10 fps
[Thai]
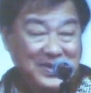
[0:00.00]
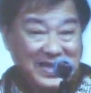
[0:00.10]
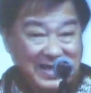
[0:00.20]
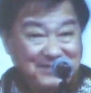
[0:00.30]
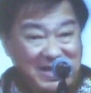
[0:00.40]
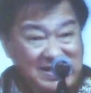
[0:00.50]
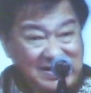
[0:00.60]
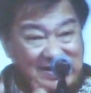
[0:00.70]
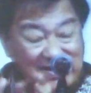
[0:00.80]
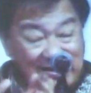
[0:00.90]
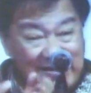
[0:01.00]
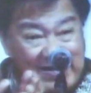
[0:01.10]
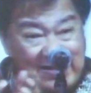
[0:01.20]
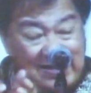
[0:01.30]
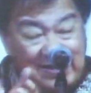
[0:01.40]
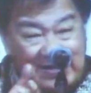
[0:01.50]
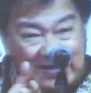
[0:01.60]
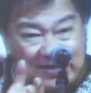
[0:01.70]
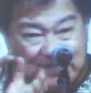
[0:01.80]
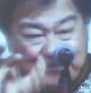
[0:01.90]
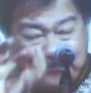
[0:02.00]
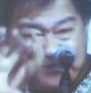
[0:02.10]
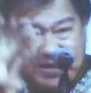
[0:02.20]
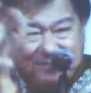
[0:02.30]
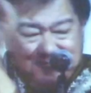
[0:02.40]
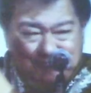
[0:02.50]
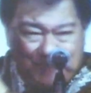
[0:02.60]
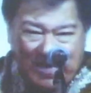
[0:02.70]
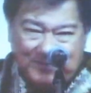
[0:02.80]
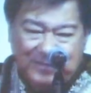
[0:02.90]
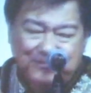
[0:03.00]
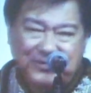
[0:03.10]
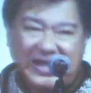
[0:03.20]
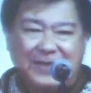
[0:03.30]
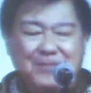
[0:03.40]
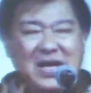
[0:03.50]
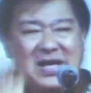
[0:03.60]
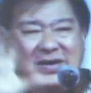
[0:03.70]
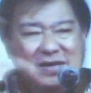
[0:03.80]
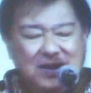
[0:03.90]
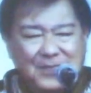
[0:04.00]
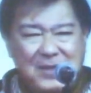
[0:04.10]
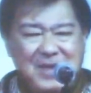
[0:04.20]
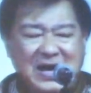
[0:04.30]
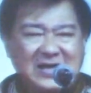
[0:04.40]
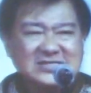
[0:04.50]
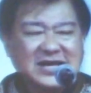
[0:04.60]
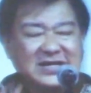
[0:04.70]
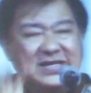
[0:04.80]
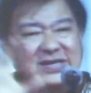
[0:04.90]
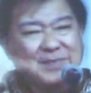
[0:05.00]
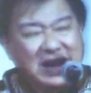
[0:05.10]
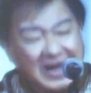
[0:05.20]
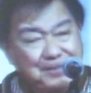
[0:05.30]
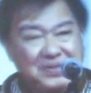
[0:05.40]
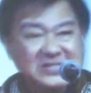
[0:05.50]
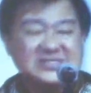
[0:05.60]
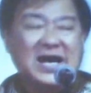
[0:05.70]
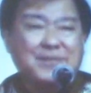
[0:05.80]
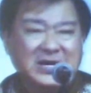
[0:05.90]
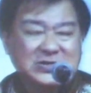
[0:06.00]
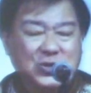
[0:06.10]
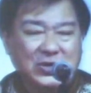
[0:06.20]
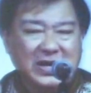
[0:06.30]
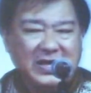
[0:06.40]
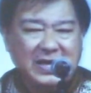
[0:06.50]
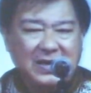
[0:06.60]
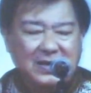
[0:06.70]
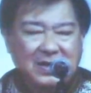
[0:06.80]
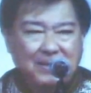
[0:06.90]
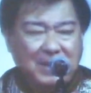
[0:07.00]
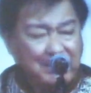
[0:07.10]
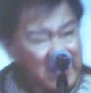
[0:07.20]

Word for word: เห็นไหมคือนี่คือคือ มันแหมมันปรีดมากพระมหากษัตริย์ที่จะมาเล่นเป็นสามัญชนอย่างเนี้ยมันไม่